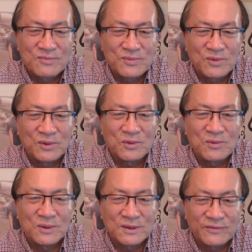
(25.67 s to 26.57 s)
对中
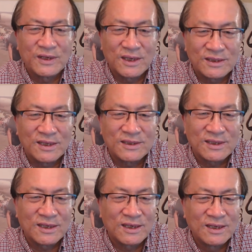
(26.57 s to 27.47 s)
国是未来战争，
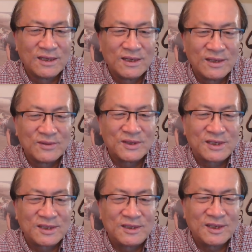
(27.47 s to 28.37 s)
对
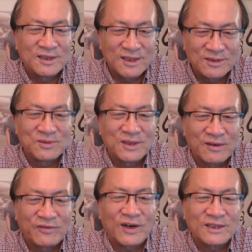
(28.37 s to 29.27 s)
世界现在就在
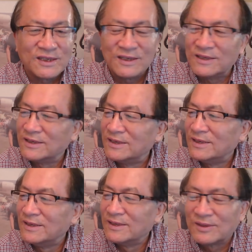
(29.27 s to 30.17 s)
发生。
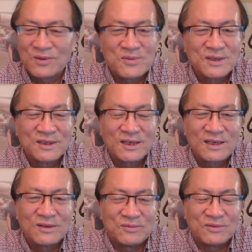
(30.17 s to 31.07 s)
通过这些
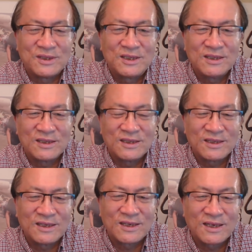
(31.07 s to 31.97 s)
武器，你
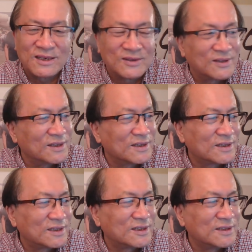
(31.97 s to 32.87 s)
可以看到呢，
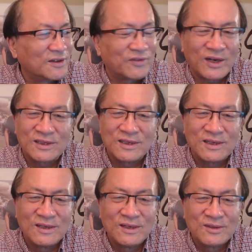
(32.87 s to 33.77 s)
世界发生
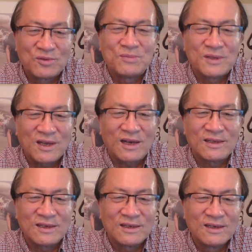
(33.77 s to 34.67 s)
了多么大
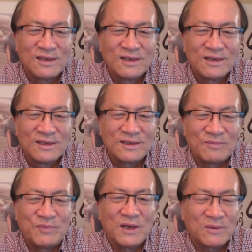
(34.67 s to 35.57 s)
的这
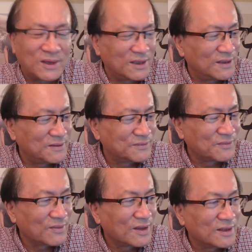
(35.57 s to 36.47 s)
个变化呀！
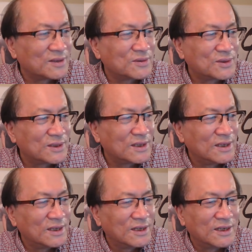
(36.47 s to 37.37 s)
也就是
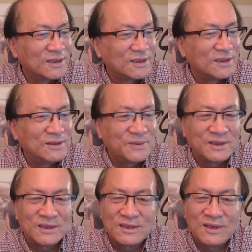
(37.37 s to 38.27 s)
习近
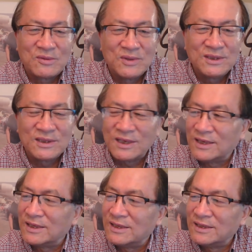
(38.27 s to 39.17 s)
平现在国际上
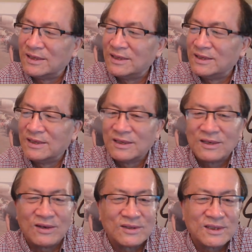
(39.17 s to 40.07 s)
啊，
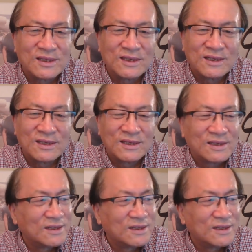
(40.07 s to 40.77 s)
搞这个